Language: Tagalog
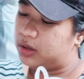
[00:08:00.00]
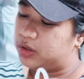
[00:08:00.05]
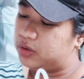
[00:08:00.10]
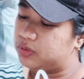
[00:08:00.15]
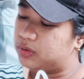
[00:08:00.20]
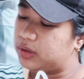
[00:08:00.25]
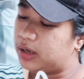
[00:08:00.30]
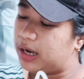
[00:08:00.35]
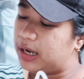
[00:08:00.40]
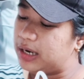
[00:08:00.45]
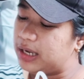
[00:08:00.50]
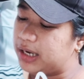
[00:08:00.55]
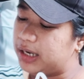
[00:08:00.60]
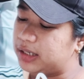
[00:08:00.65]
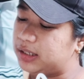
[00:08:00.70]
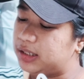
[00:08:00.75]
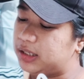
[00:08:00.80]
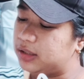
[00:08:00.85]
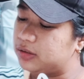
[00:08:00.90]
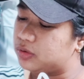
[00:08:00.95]
Yung nakalagay
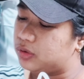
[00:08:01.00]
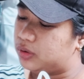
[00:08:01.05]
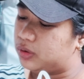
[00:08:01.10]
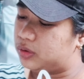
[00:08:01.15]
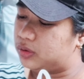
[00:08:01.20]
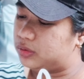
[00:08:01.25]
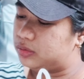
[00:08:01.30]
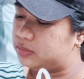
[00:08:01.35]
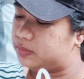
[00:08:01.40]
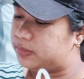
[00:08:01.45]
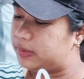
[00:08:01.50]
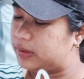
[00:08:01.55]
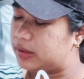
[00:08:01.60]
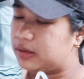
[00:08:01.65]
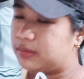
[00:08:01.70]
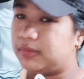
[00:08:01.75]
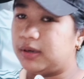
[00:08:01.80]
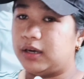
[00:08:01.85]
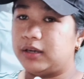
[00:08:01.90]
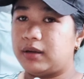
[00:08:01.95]
dito, parang
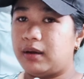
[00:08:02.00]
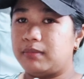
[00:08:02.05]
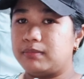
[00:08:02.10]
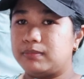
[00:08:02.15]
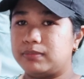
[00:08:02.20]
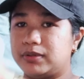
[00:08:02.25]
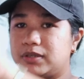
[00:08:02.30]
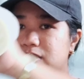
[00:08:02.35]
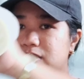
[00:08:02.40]
mga number